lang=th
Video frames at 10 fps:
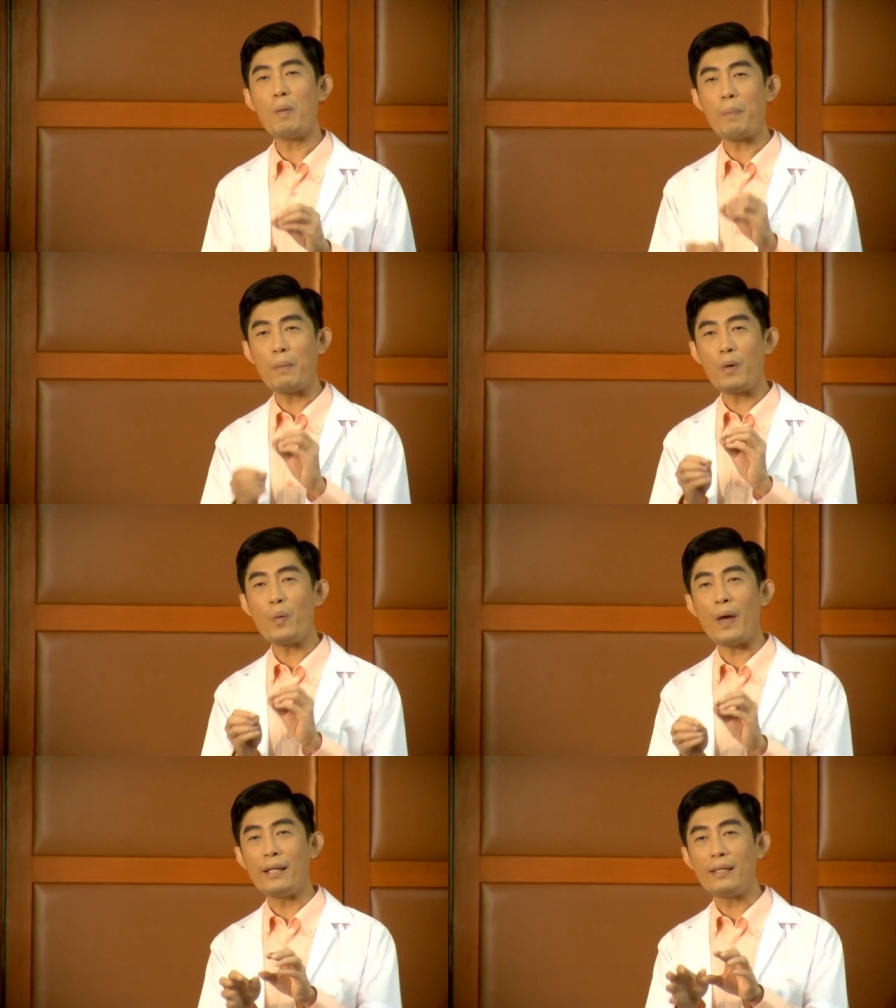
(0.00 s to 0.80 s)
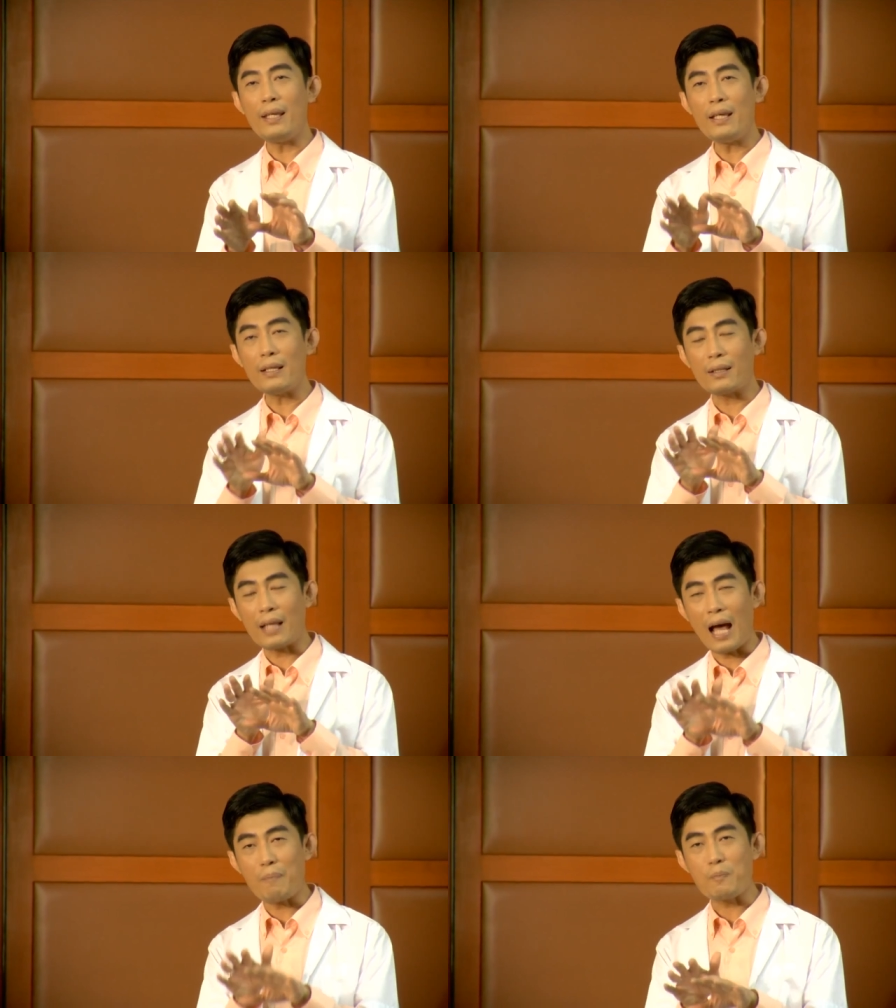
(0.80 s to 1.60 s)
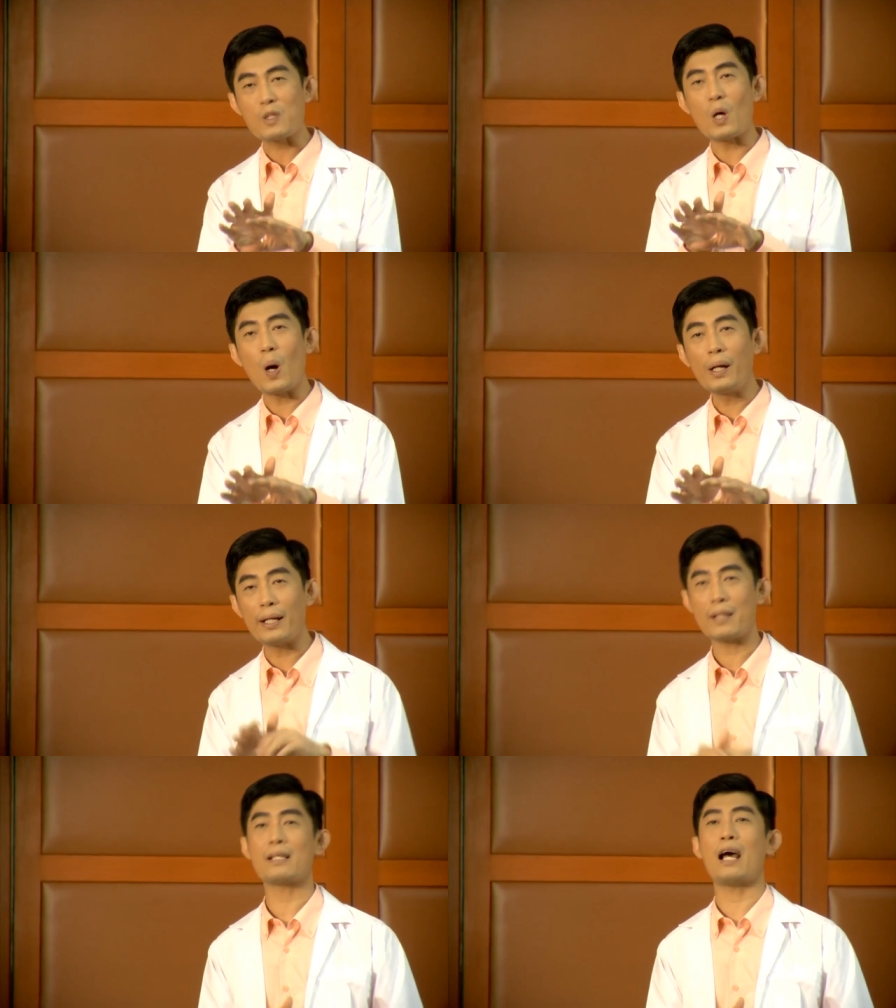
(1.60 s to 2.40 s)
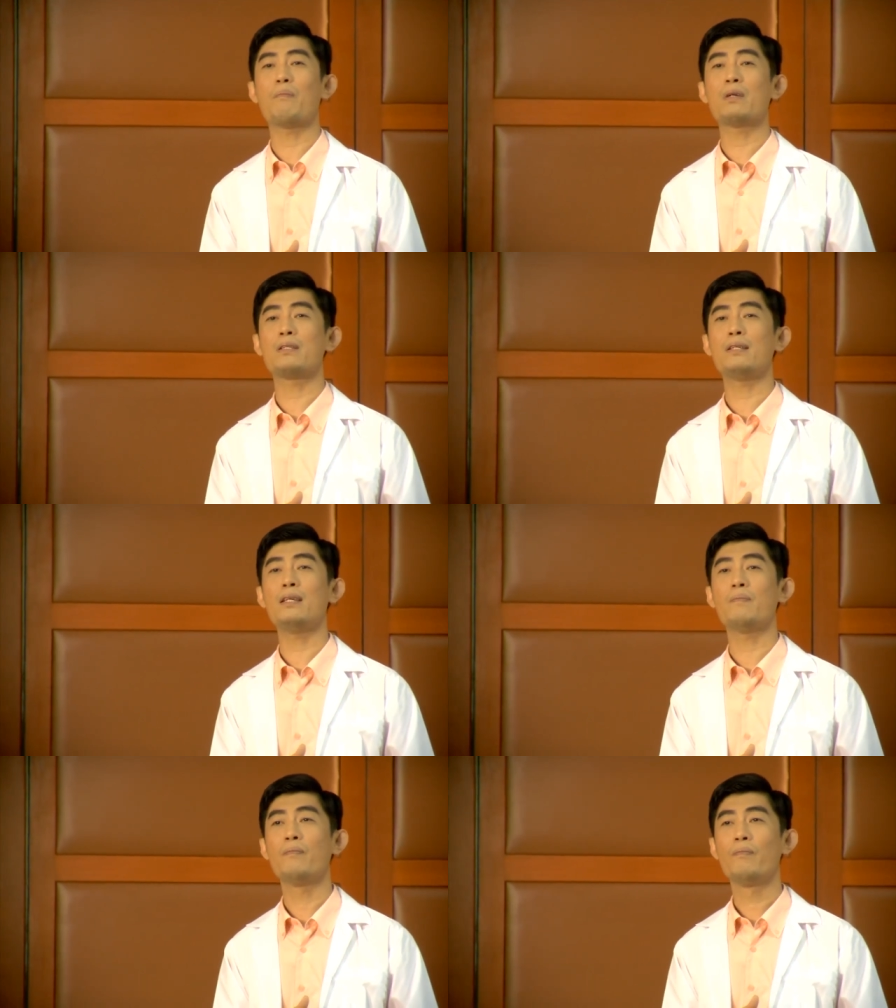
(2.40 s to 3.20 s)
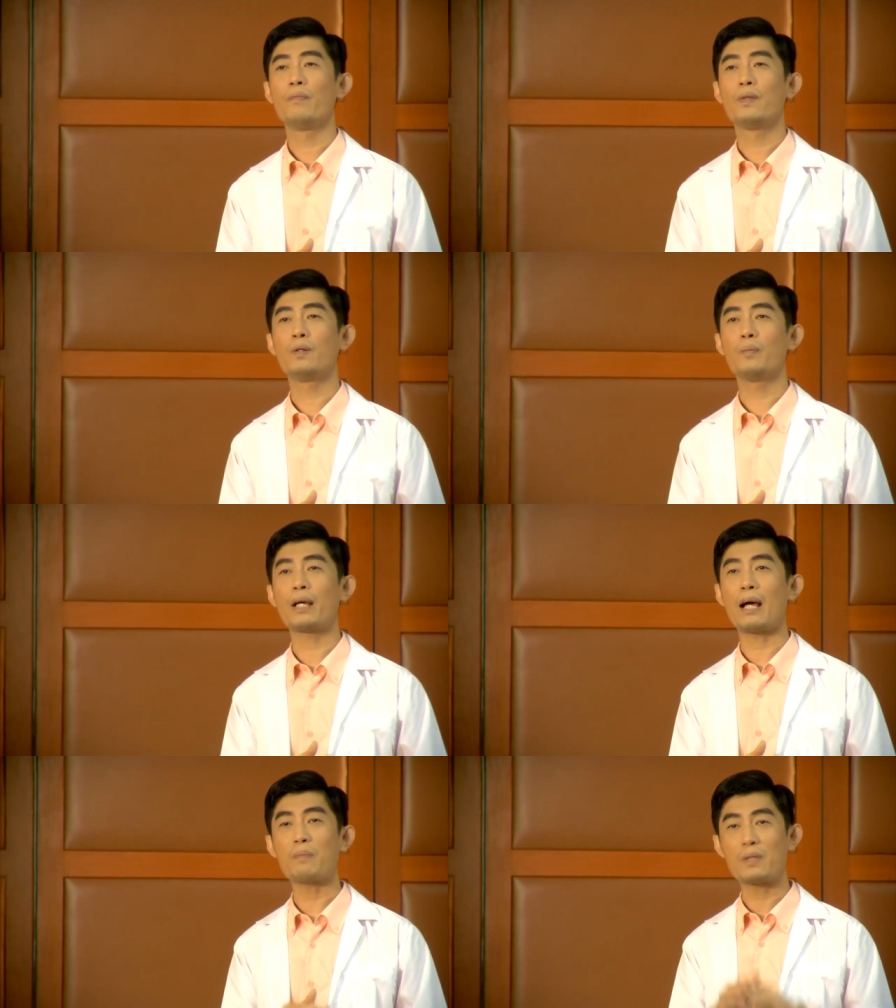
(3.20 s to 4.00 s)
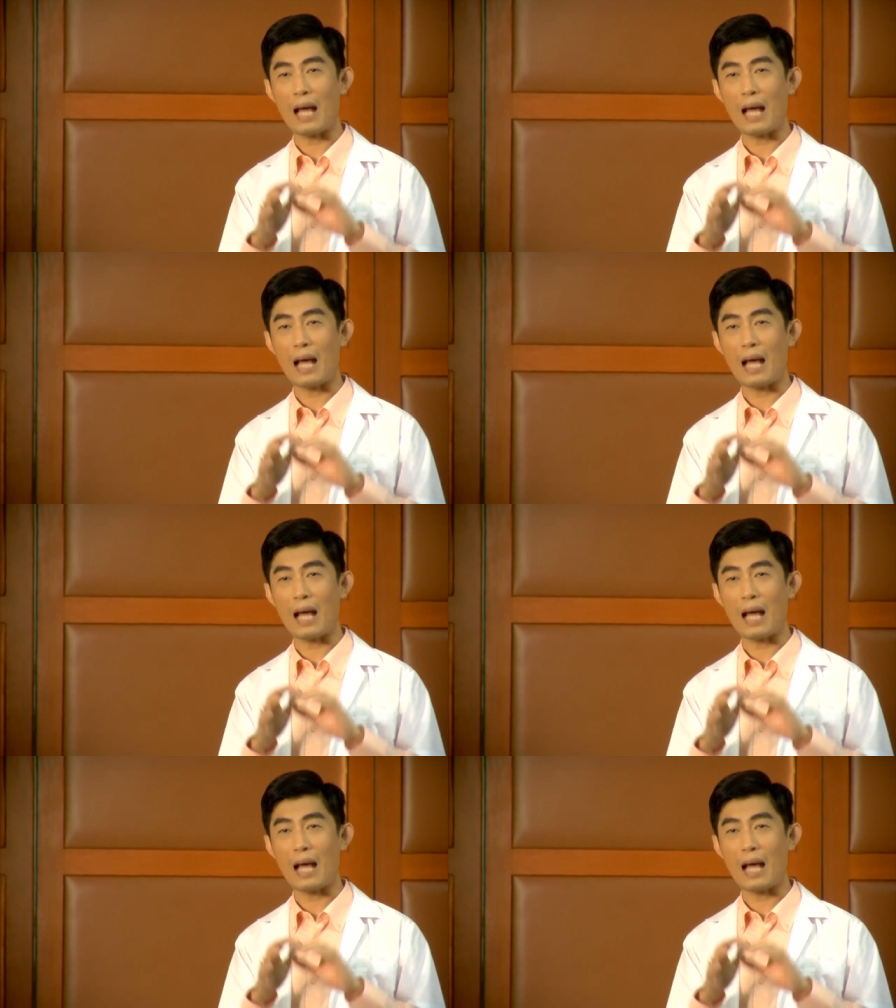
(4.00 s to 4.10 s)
สุดมันเป็นบริเวณที่ทับซ้อนทั้ง 3 อาชีพถูกไหมครับ